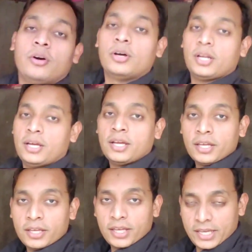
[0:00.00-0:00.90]
और
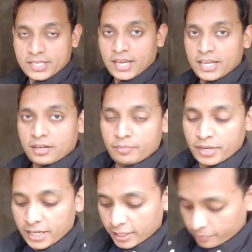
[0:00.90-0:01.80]
इसके लिए
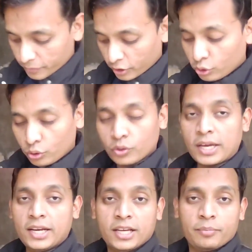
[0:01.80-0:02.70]
हमने इन दोनों
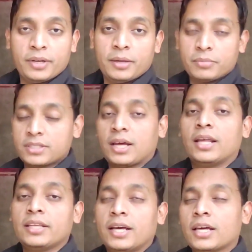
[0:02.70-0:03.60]
के लिए हमने
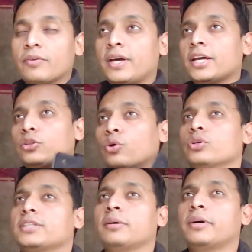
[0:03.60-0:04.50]
मसाला तैयार करवाया एक
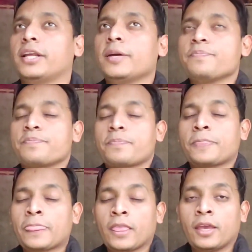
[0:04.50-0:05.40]
दोस्त है हमारे
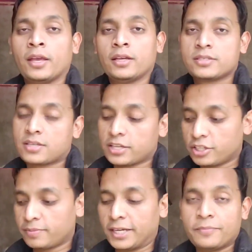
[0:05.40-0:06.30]

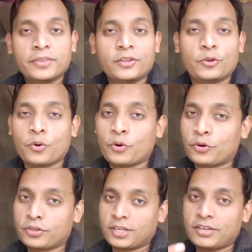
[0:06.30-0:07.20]
साजिद भाई तो
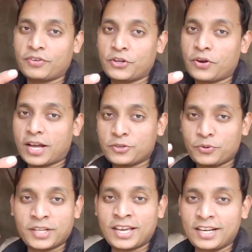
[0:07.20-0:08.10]
ये वीडियो आज
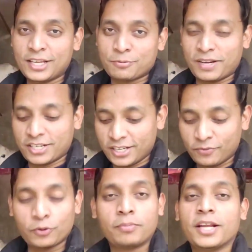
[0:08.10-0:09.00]
उनके लिए स्पेशली
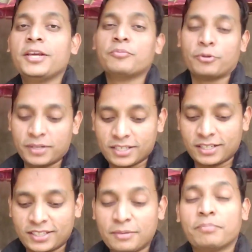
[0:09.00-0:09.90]
वो बड़ी ही मोहब्बत
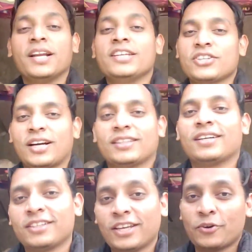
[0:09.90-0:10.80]
करते हैं बड़ी चाहत
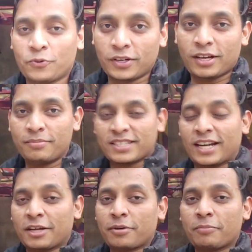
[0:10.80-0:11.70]
करते हैं उनका भी
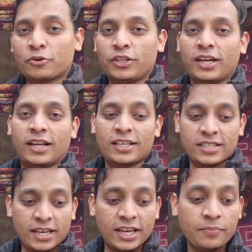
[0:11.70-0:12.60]
सेटअप आपको दिखाने
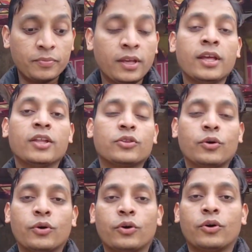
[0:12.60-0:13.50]
जाएंगे तो